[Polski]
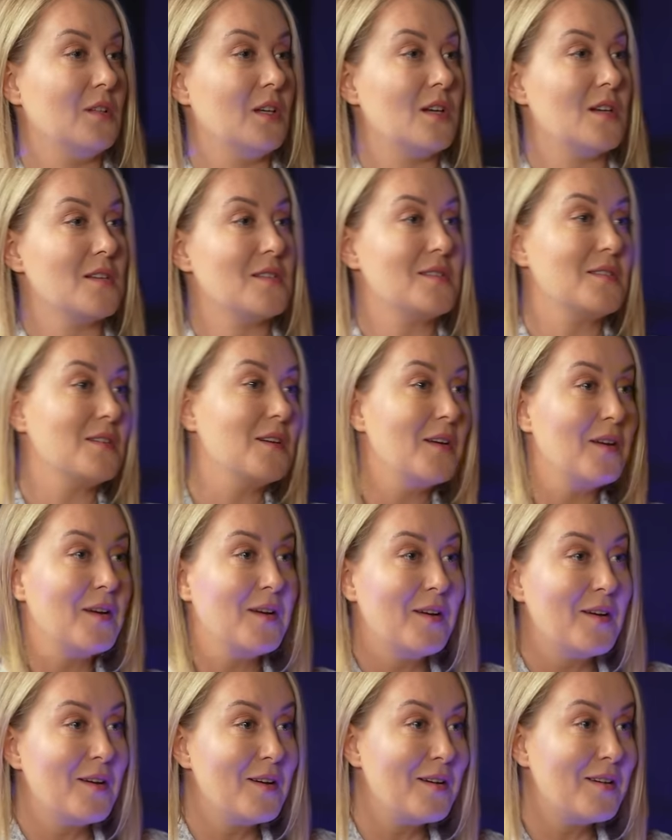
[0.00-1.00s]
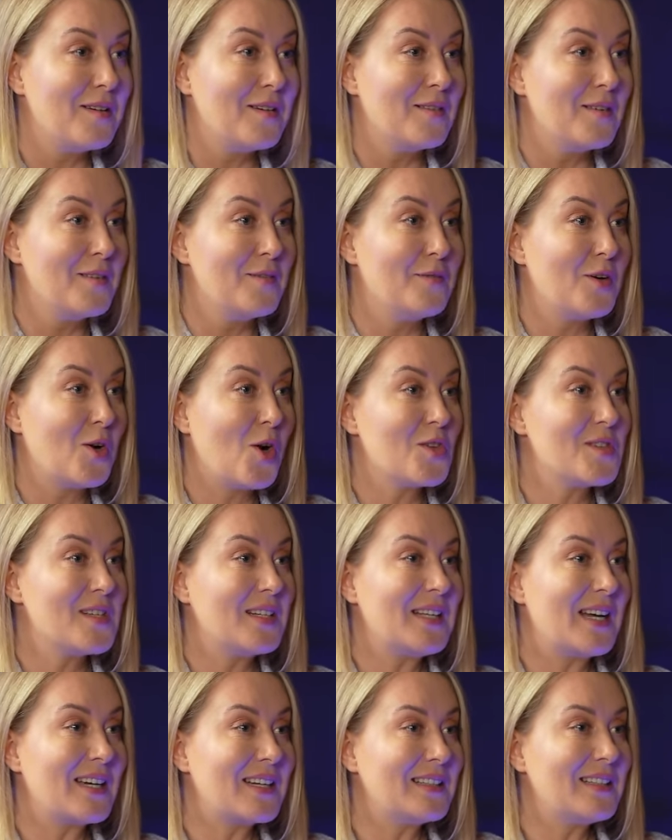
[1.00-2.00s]
teraz wychodzę
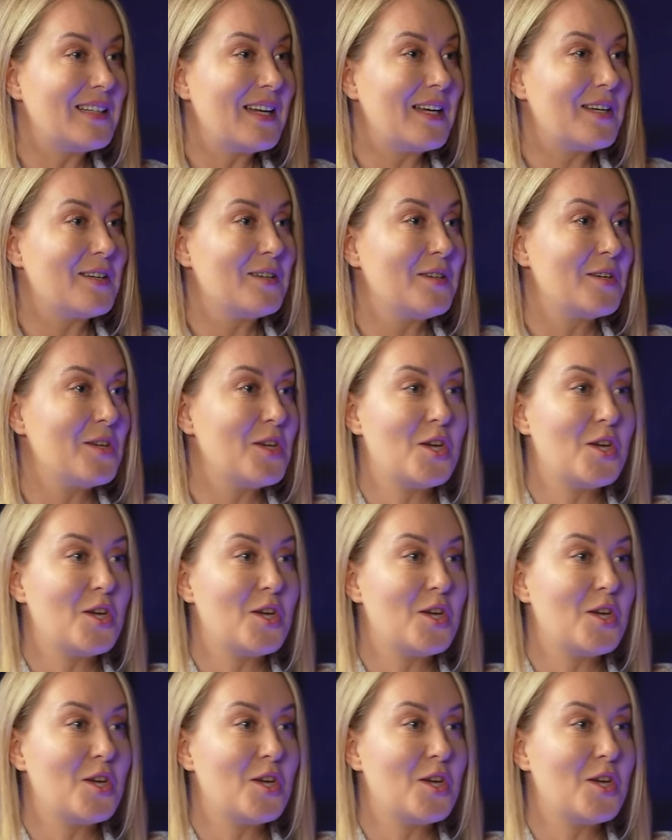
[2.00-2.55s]
na rynek